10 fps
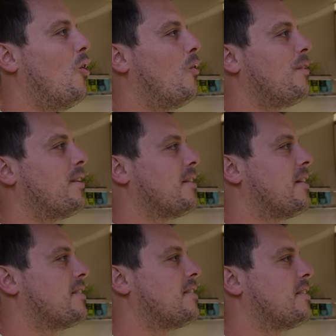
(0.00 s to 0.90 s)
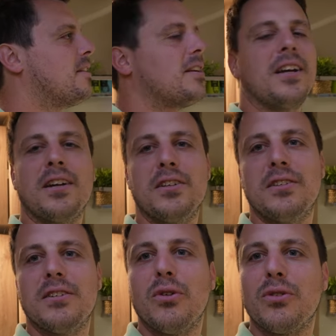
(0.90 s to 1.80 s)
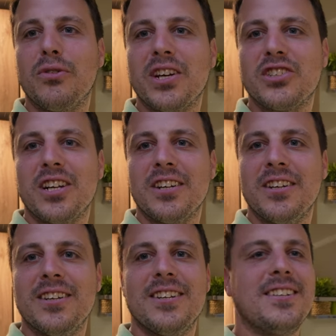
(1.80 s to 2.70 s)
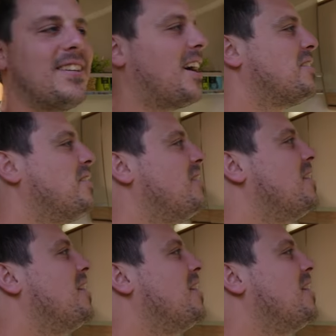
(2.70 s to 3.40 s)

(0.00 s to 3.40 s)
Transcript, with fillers: und dann hat Daniel ist der aus der Werkstatt, Daniel, ne? Ja. Daniel